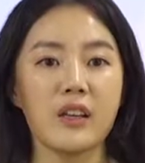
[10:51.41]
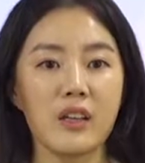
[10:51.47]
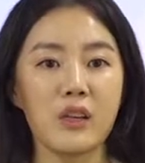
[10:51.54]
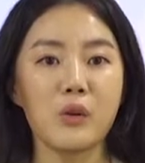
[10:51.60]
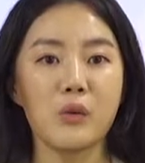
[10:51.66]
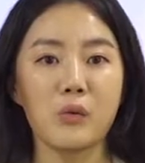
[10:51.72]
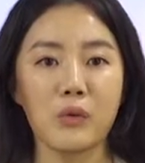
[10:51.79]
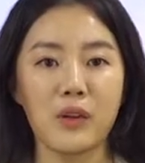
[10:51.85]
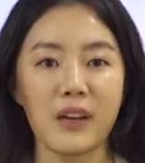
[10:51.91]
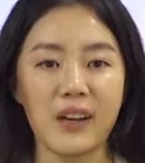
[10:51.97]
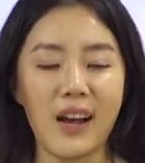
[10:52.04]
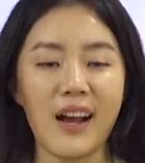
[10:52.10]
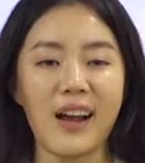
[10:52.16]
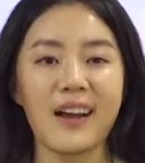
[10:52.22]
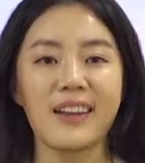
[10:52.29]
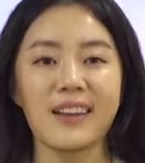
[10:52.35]

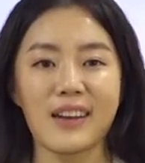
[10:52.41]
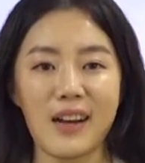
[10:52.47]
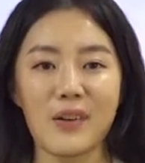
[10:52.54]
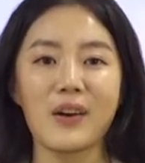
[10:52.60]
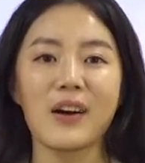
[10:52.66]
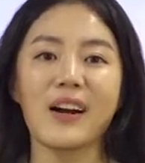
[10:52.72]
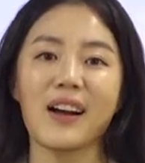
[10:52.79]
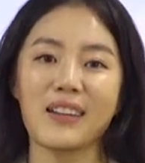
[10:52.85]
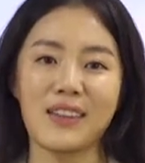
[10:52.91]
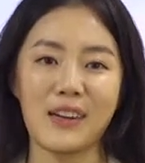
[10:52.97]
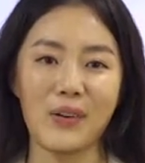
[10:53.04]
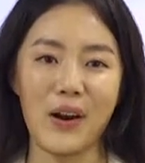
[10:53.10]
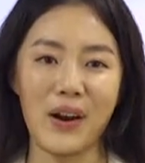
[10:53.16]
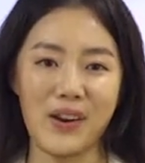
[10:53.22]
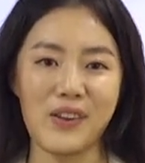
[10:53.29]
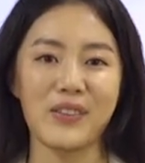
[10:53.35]
7개가 이 까와
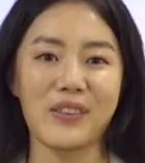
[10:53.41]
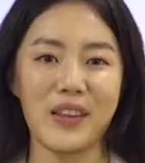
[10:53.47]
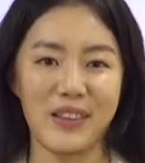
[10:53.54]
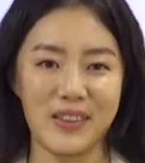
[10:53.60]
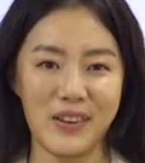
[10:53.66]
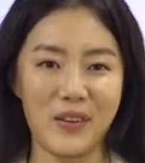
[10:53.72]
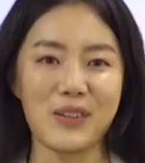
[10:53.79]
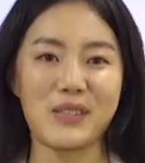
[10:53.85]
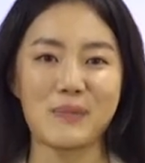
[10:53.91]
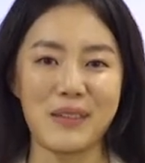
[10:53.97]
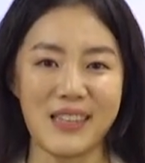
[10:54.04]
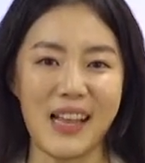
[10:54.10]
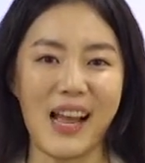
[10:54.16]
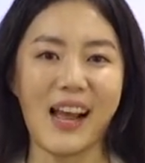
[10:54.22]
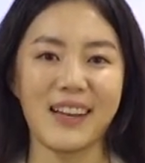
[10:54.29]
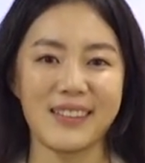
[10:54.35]
하늘에 관련된
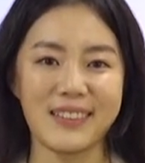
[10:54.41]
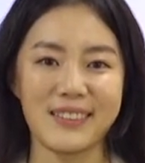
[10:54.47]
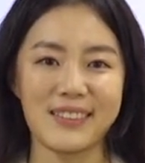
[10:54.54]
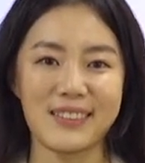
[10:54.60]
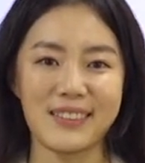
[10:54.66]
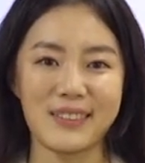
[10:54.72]
것입니다.